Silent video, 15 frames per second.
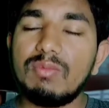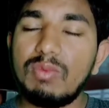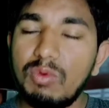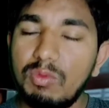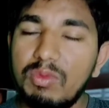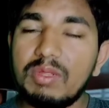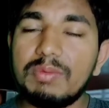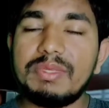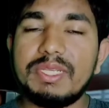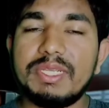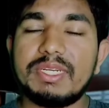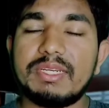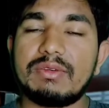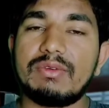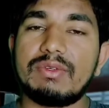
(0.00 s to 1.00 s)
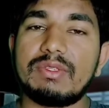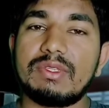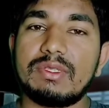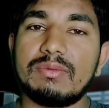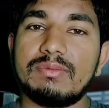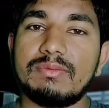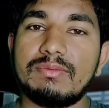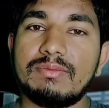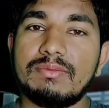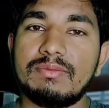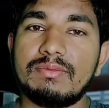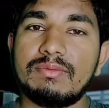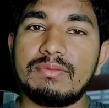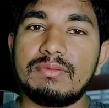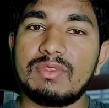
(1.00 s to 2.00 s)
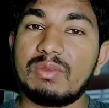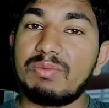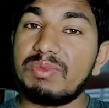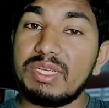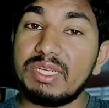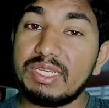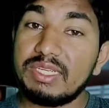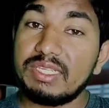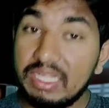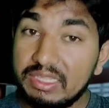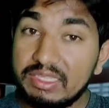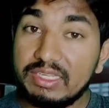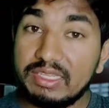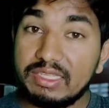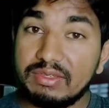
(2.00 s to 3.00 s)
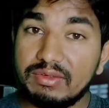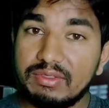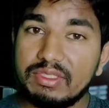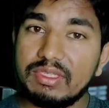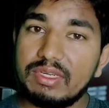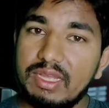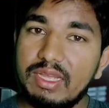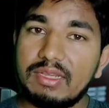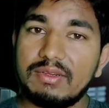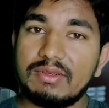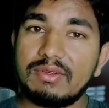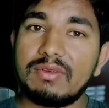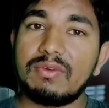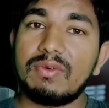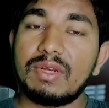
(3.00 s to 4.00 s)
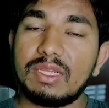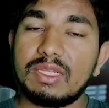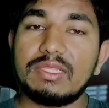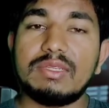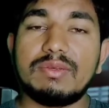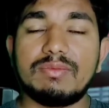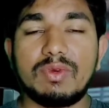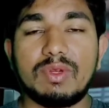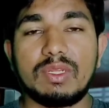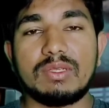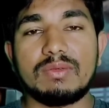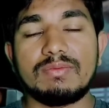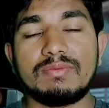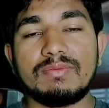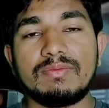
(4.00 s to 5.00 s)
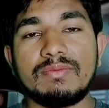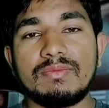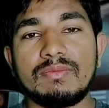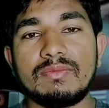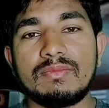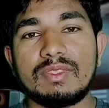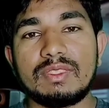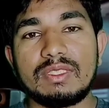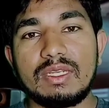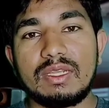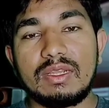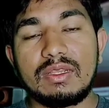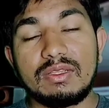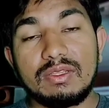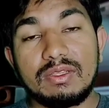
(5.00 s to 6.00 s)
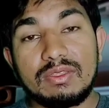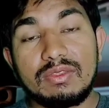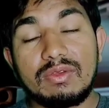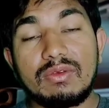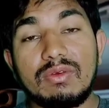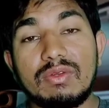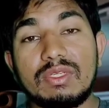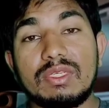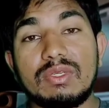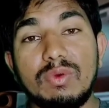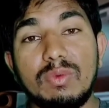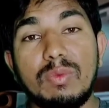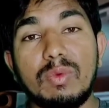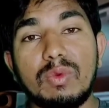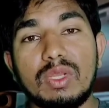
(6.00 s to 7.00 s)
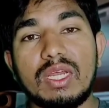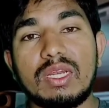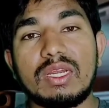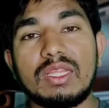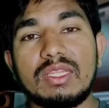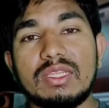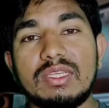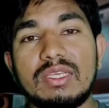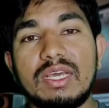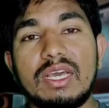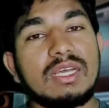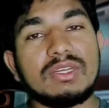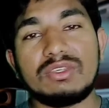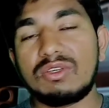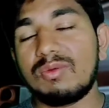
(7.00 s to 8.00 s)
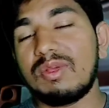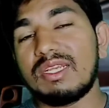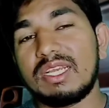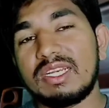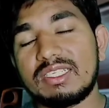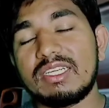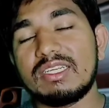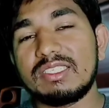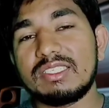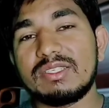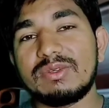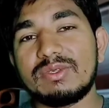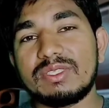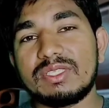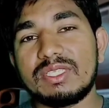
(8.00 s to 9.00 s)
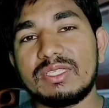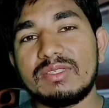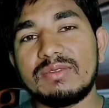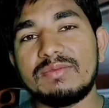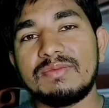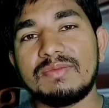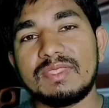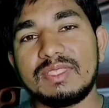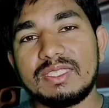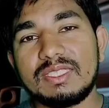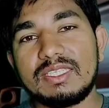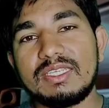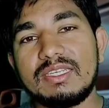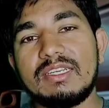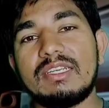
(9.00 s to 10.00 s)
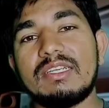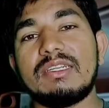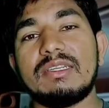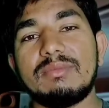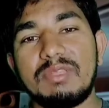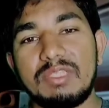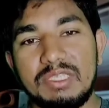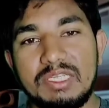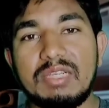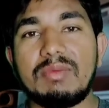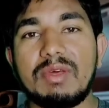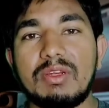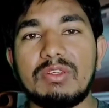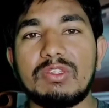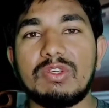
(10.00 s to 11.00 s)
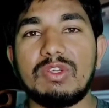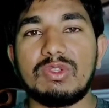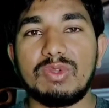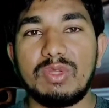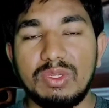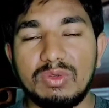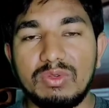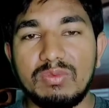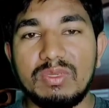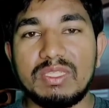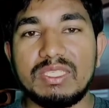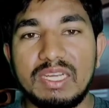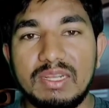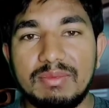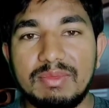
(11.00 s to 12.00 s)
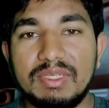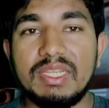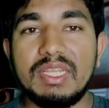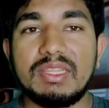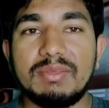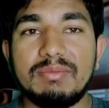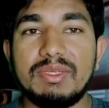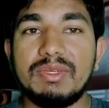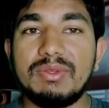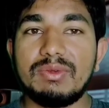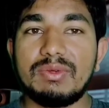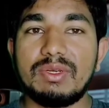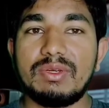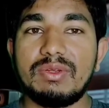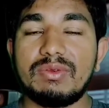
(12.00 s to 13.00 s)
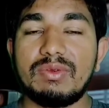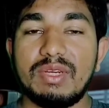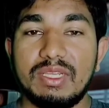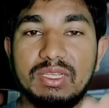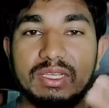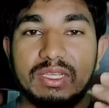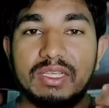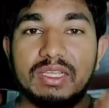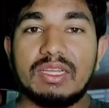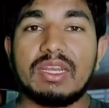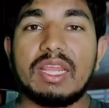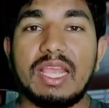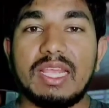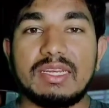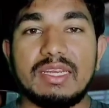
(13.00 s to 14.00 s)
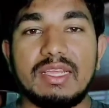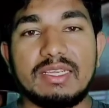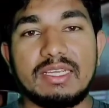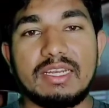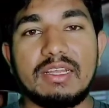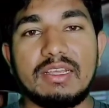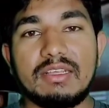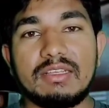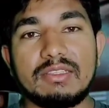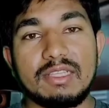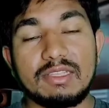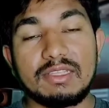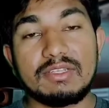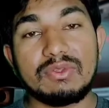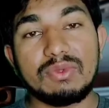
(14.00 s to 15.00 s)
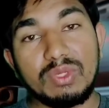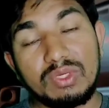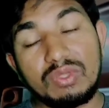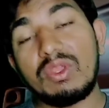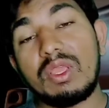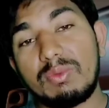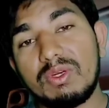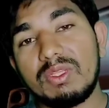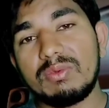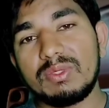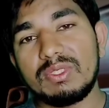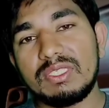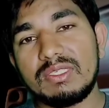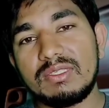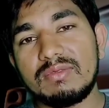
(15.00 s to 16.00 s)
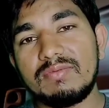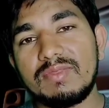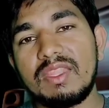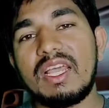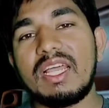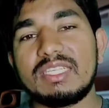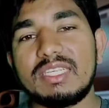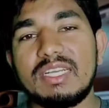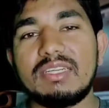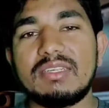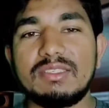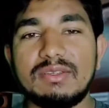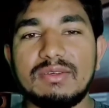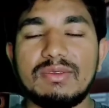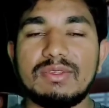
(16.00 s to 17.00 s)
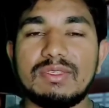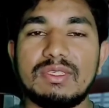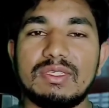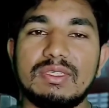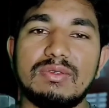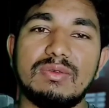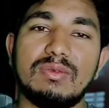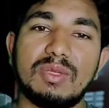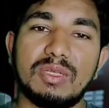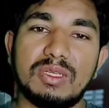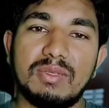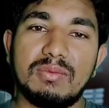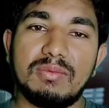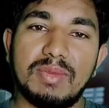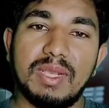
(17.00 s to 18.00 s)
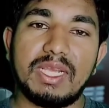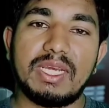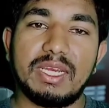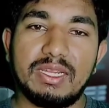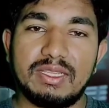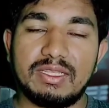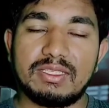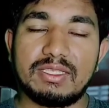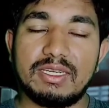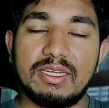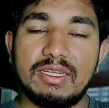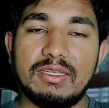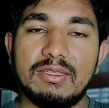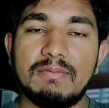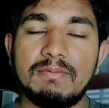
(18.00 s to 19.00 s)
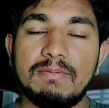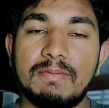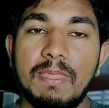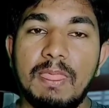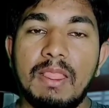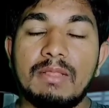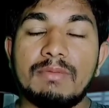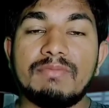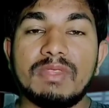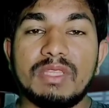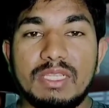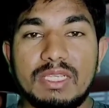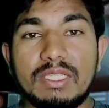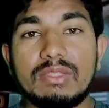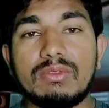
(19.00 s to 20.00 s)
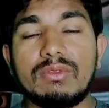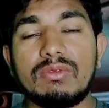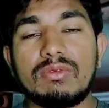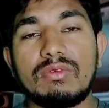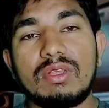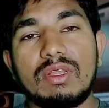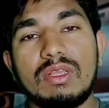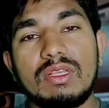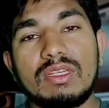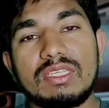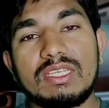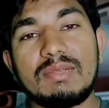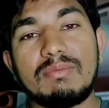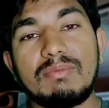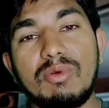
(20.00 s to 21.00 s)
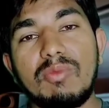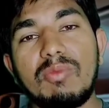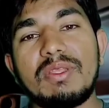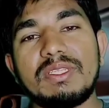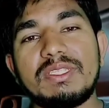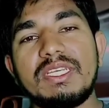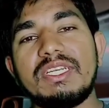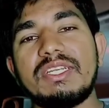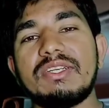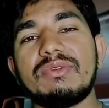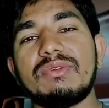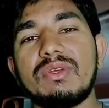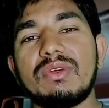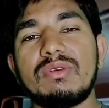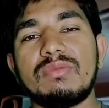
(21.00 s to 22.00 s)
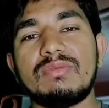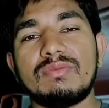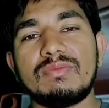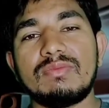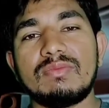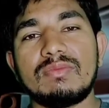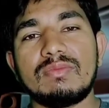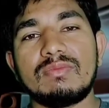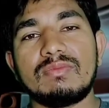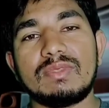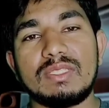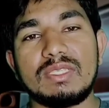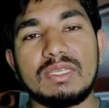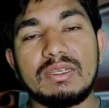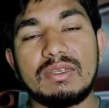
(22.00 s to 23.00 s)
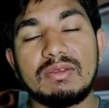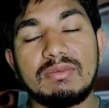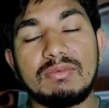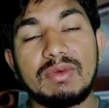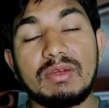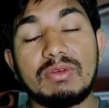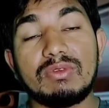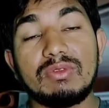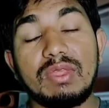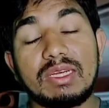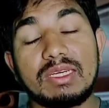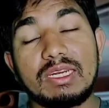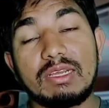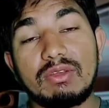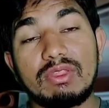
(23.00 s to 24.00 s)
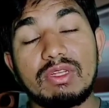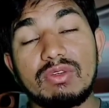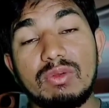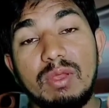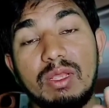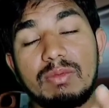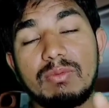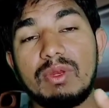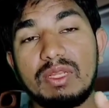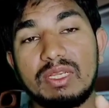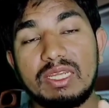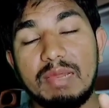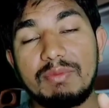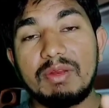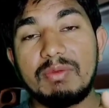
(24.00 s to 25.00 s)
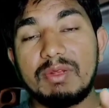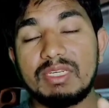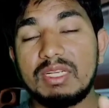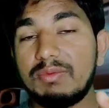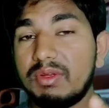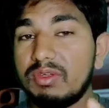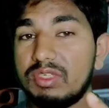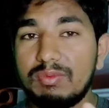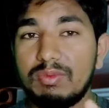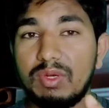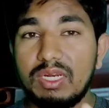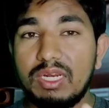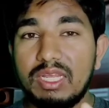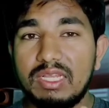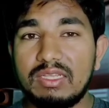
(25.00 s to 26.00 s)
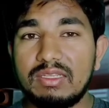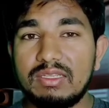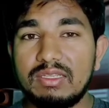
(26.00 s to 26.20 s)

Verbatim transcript: বুবলি বিয়েটা করছে তো বিয়েটা কি সাথে সাথে করছে না অনেক দিন পরে যা তখন সে অপুর কান্না দেখি আহ সবাই হাসাহাসি করছে যে এটি মিডিয়ার মানুষ হয়তো এরকমই যারা মিডিয়াতে ভিডিও টিডিও করে নায়ক নায়িকারা তাদের চরিত্র এমনই বুঝি হাসাহাসি করছে যে অপুকে মাইনা নিতেছে না কিন্তু সেই ববলি জেনে শুনেও যে মানুষ তো একটা কথা সবাই বলে গ্রামের বাসায় মানুষে বলে না